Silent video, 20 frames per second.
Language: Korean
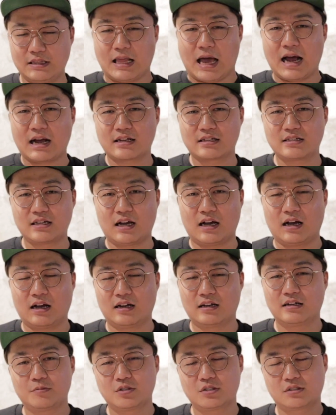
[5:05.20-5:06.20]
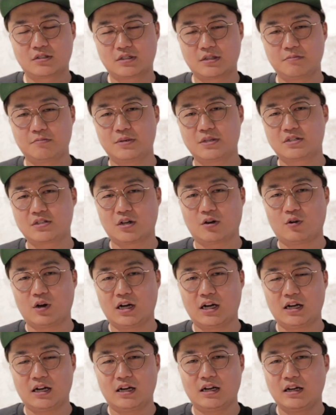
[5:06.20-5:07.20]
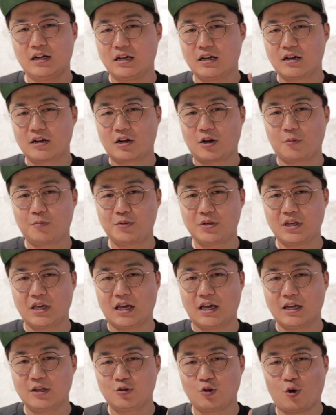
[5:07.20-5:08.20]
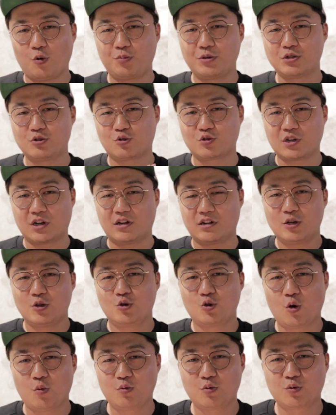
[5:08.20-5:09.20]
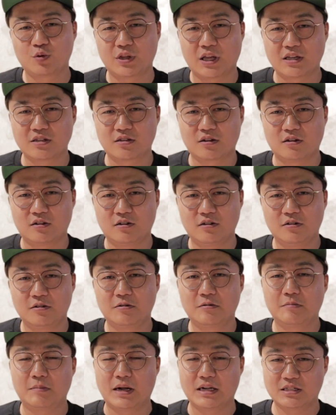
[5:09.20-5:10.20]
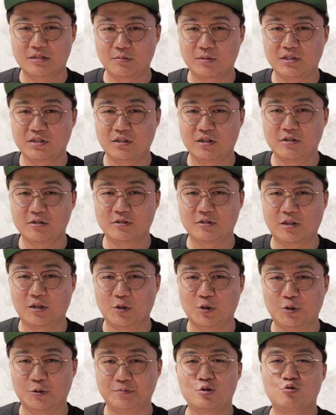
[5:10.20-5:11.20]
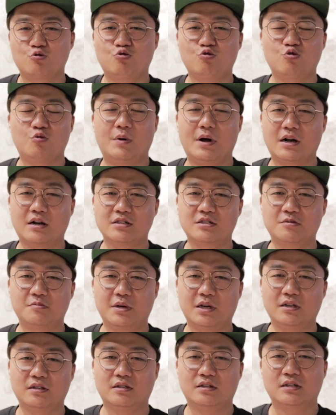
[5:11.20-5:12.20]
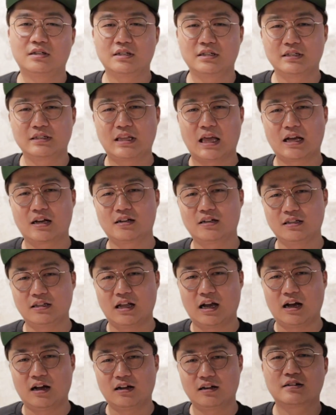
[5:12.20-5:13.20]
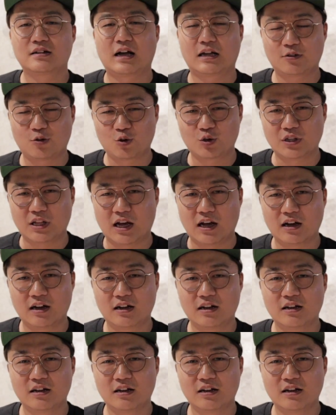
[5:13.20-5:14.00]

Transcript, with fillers: 낙차, 스팀 피처와 커피의 높이 조절 이 부분에 대해서 말씀을 드렸는데요 궁금한 거 있으면 댓글이나 카톡이나